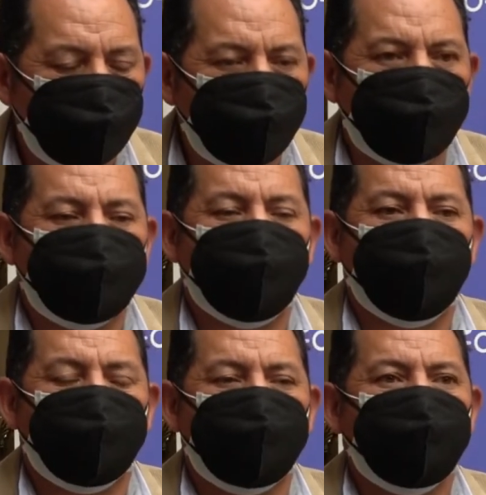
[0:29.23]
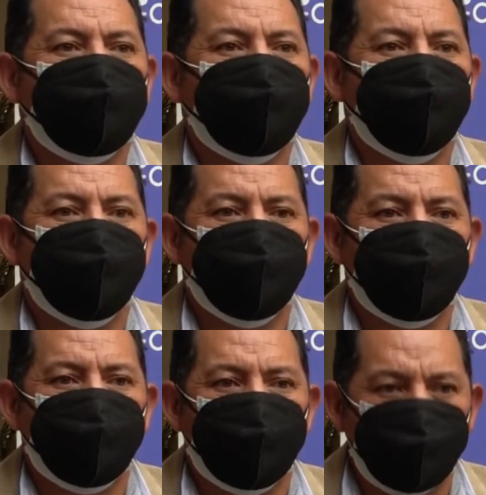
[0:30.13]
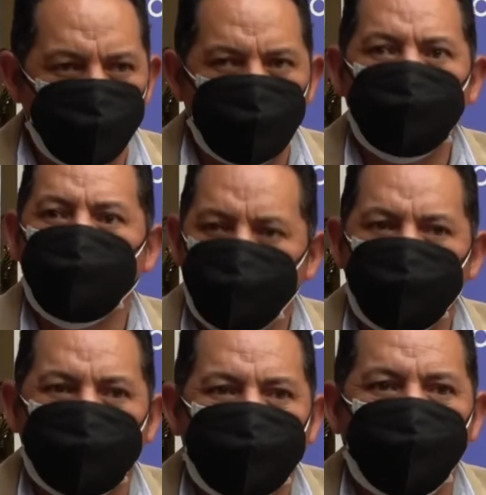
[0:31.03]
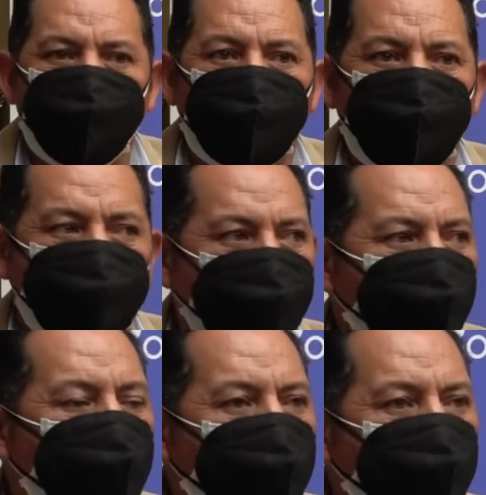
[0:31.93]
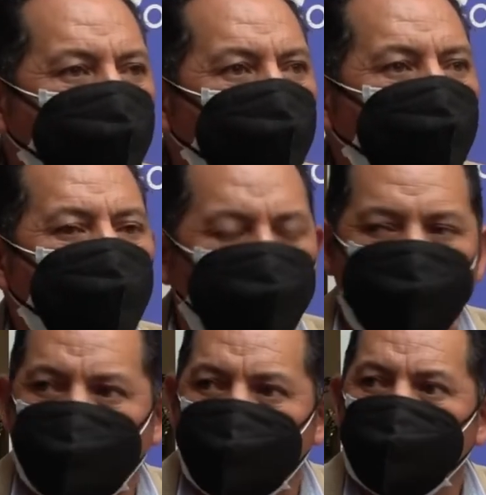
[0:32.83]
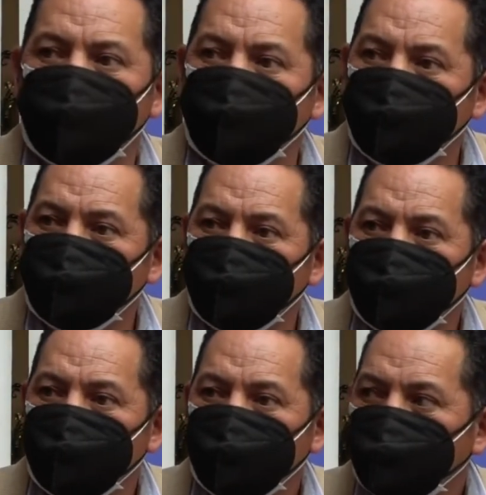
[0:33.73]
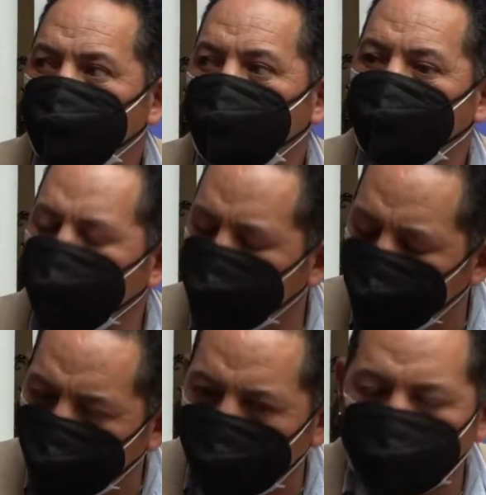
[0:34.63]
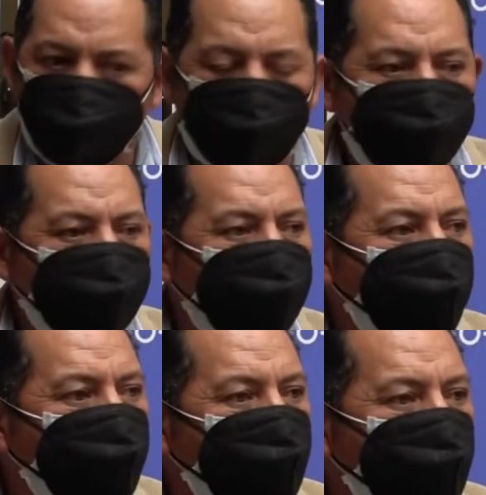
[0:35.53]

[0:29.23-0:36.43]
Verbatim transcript: de estar en nuestro municipio latacungueño como concejal, cuando tuve la suerte